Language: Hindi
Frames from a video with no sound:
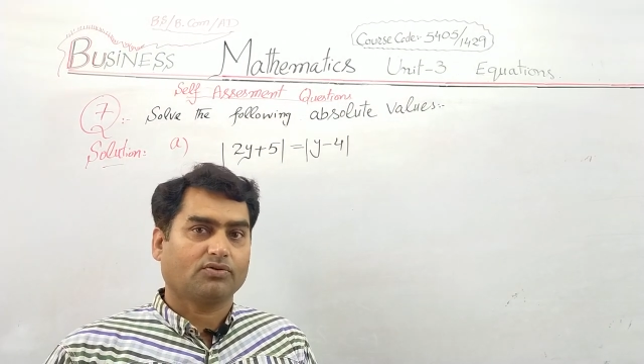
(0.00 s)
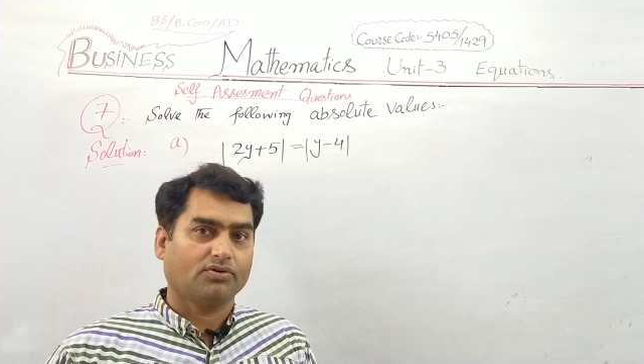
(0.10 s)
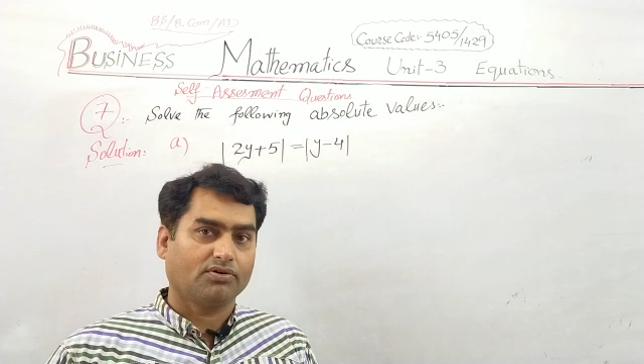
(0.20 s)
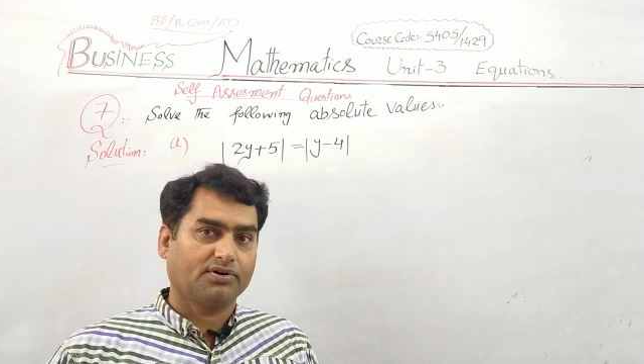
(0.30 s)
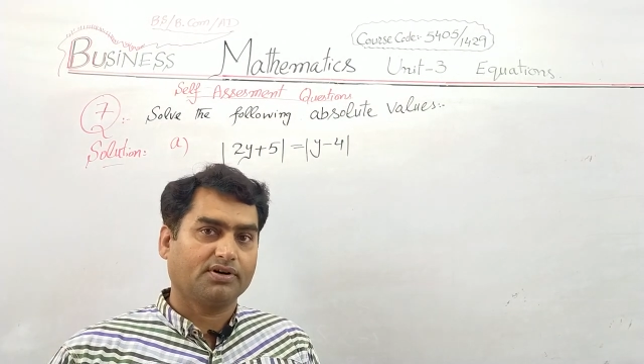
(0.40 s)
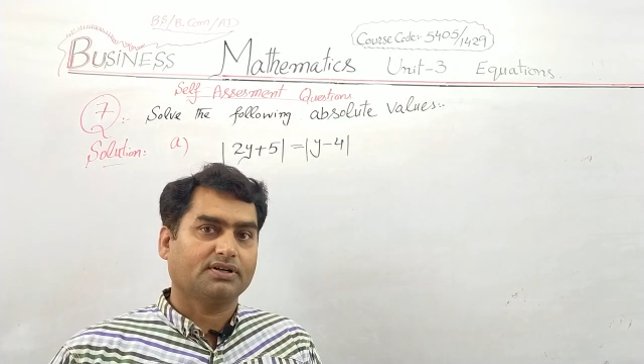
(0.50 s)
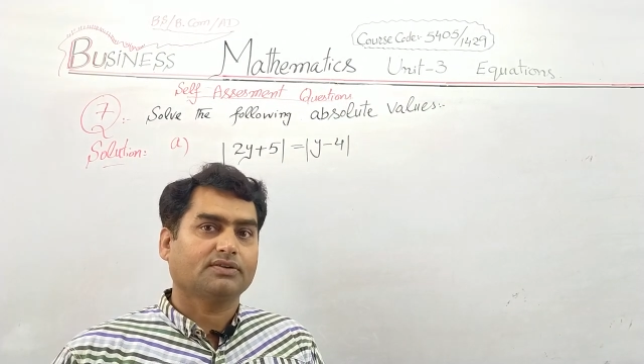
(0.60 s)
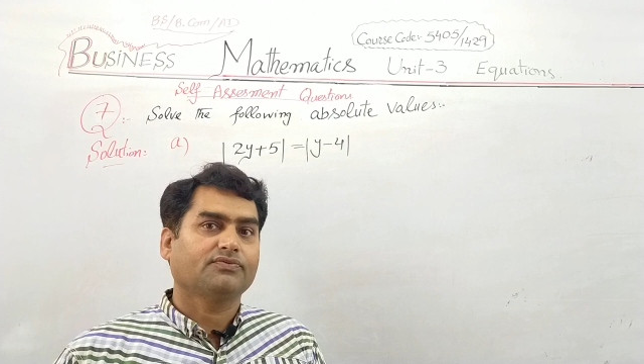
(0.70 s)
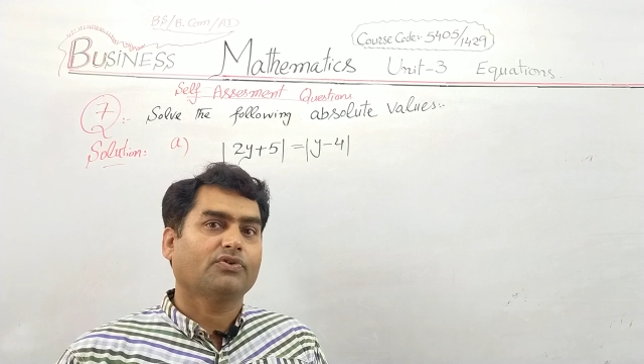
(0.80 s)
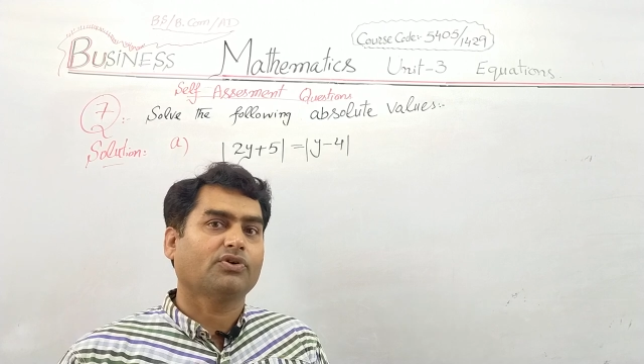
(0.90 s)
कोड
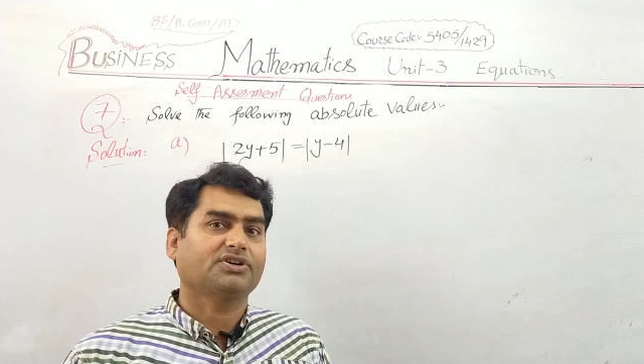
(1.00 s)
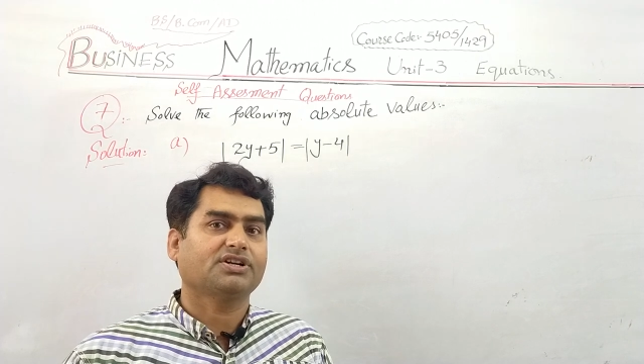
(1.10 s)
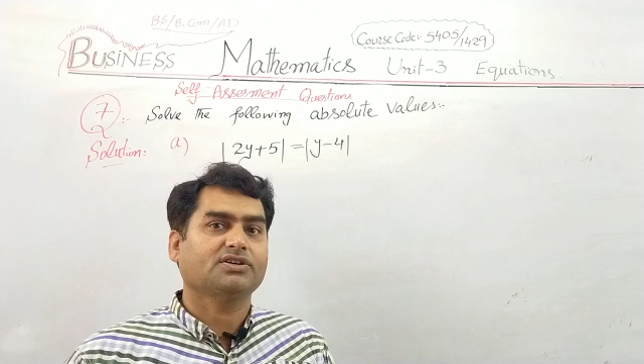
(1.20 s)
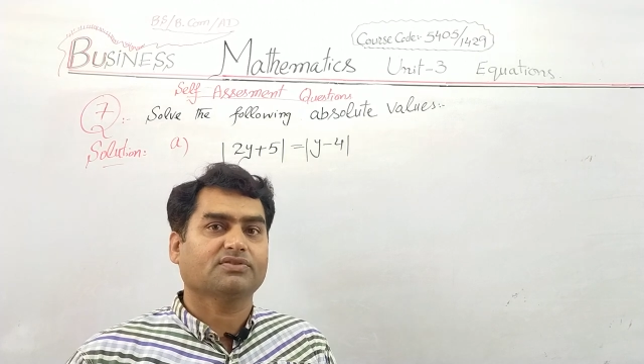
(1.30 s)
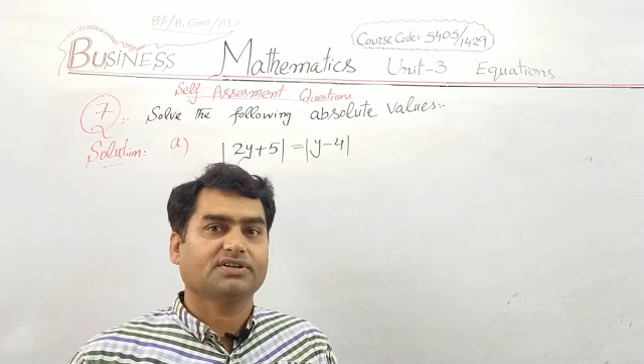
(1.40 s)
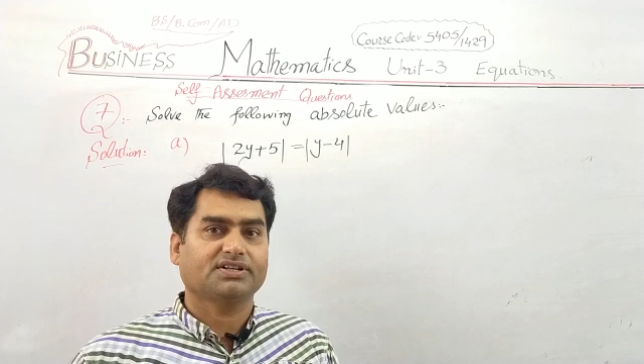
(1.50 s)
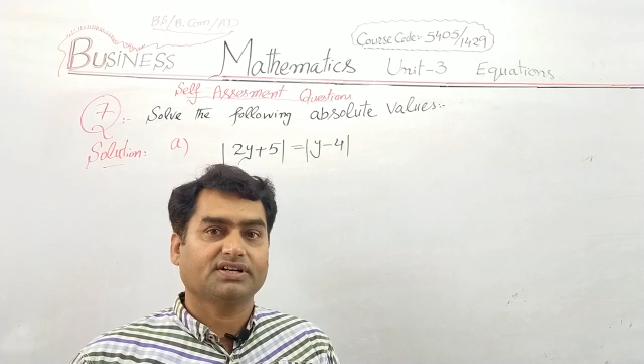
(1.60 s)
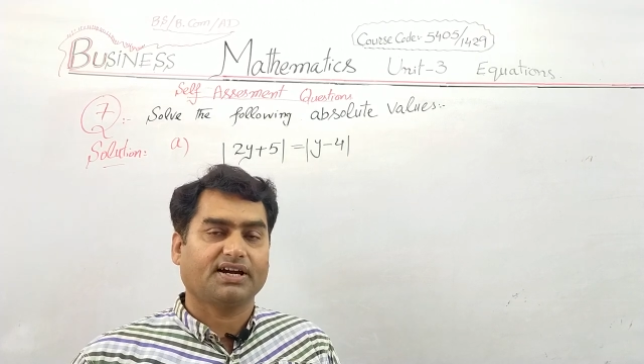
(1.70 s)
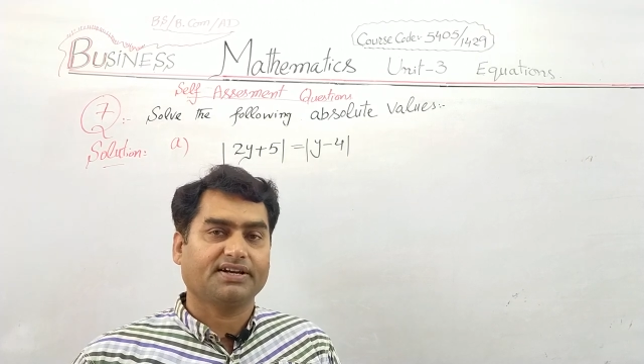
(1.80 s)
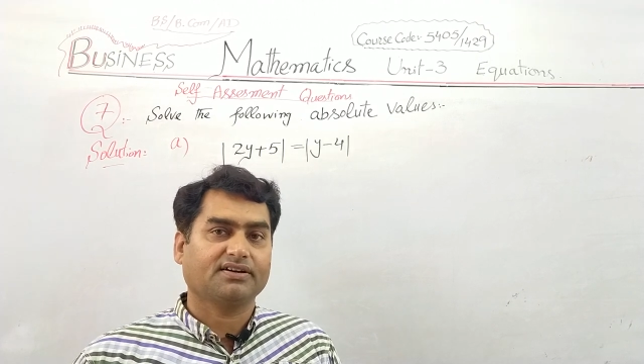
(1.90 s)

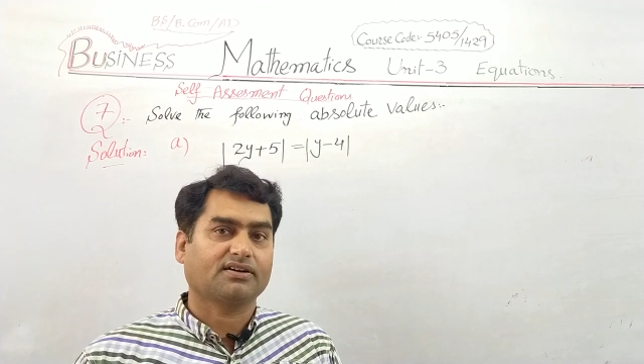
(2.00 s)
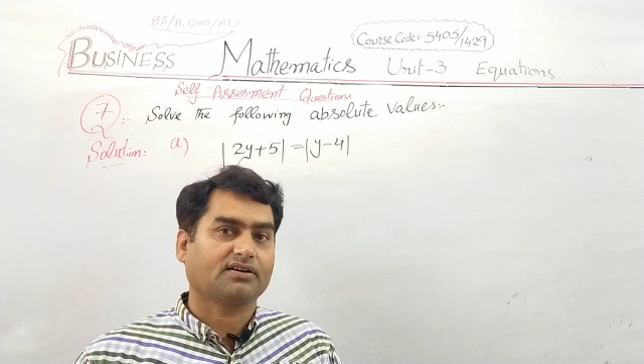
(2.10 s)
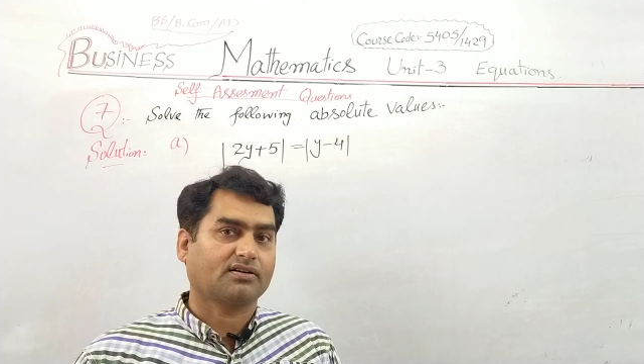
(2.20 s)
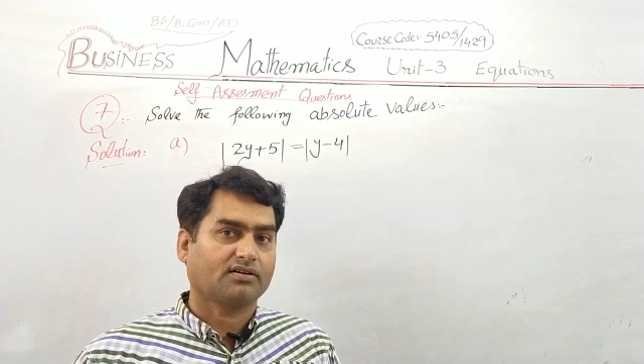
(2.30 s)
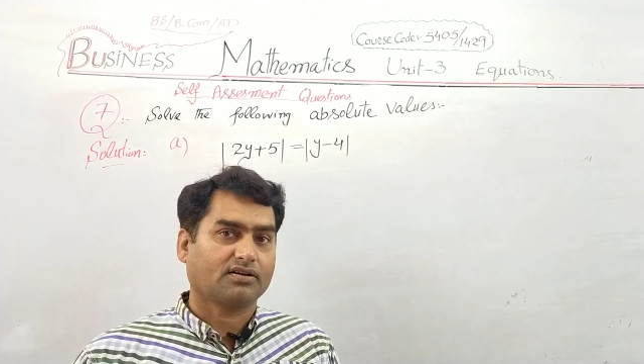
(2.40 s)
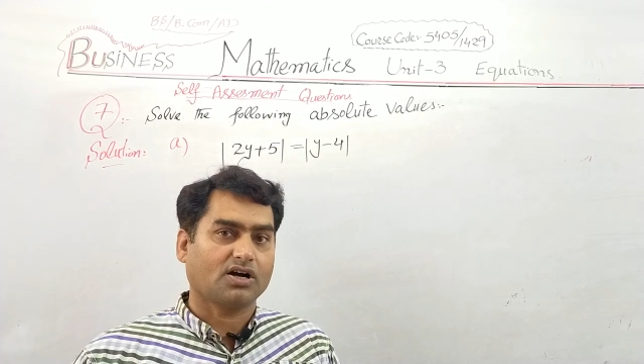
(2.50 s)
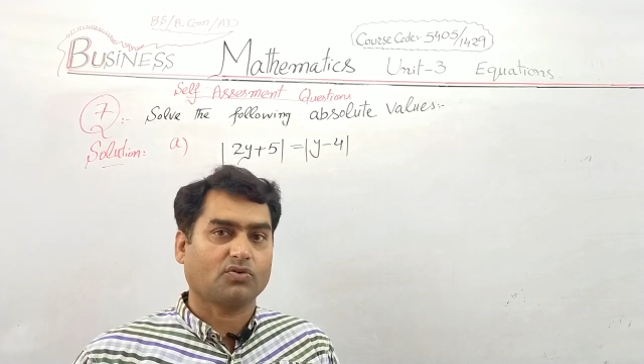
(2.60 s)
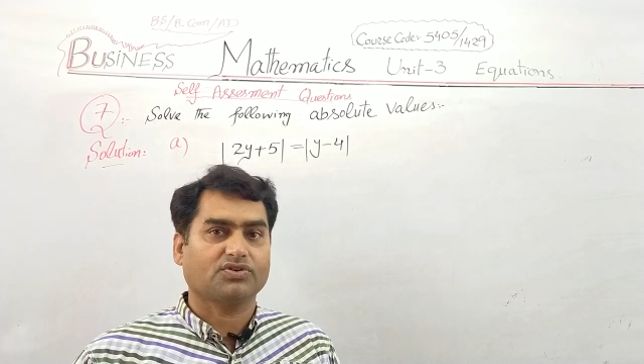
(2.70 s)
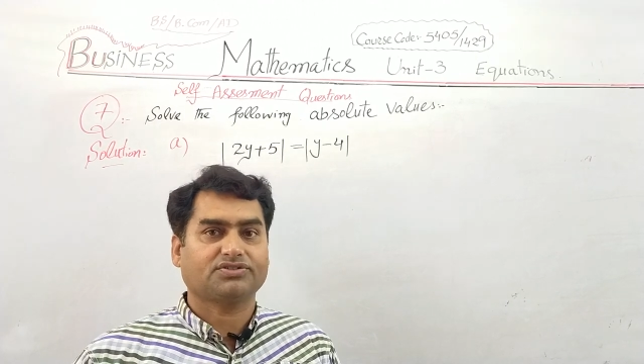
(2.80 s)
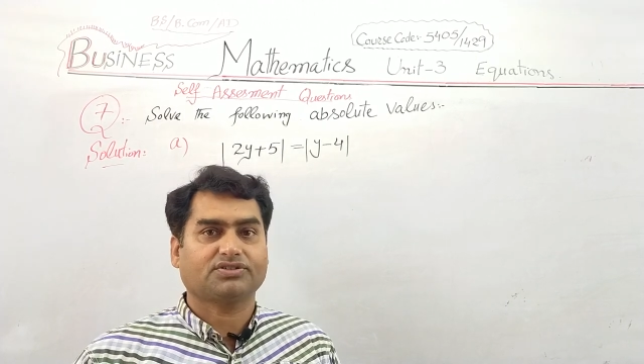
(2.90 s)
1429 का
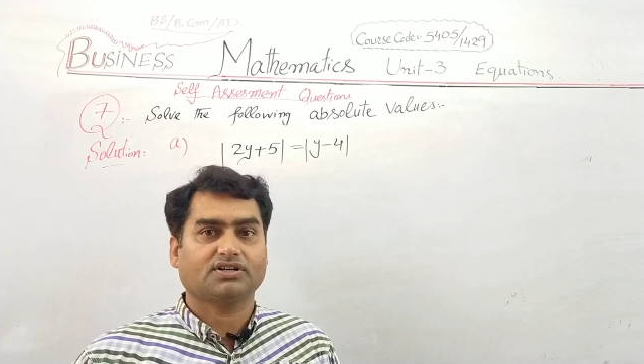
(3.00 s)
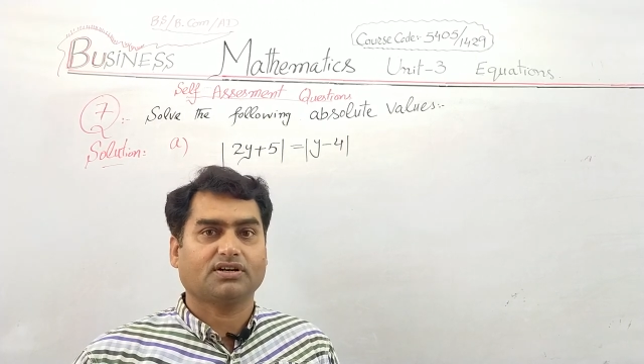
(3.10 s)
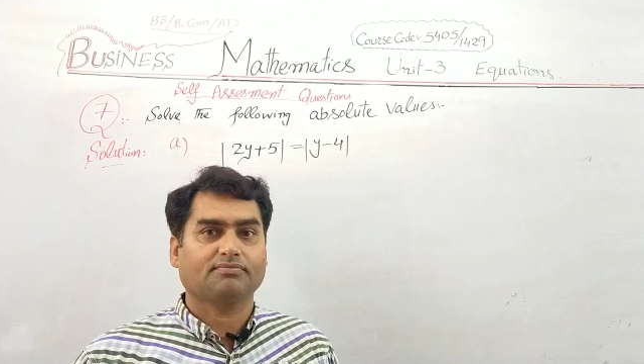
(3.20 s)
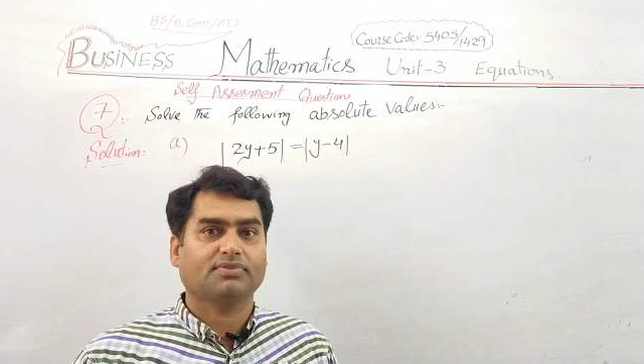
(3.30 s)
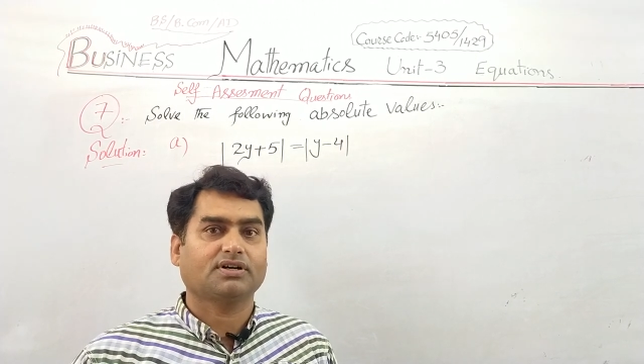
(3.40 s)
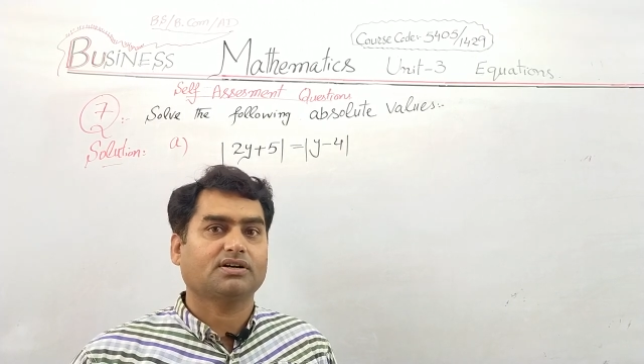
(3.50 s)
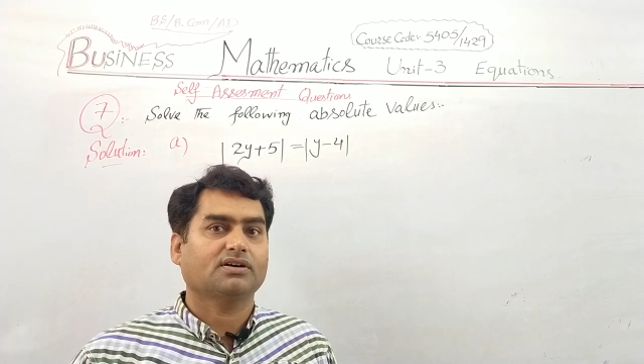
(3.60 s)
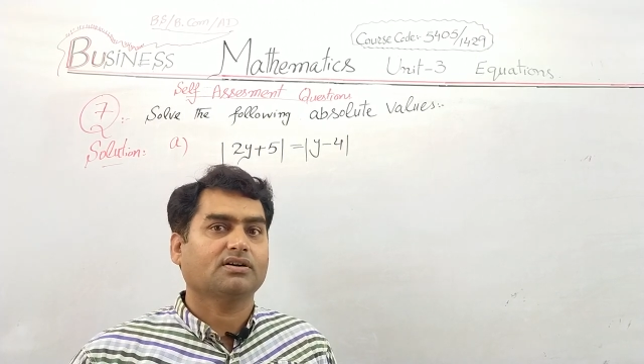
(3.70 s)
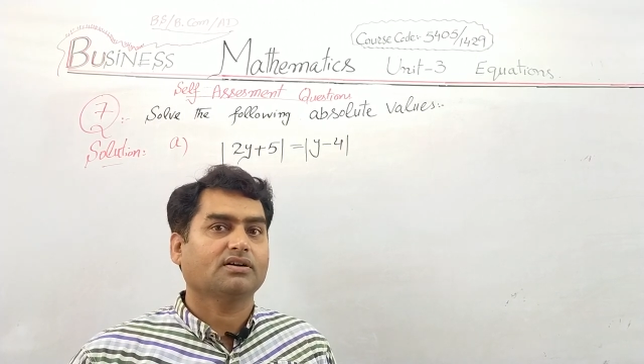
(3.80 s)
क्वेश्चन नंबर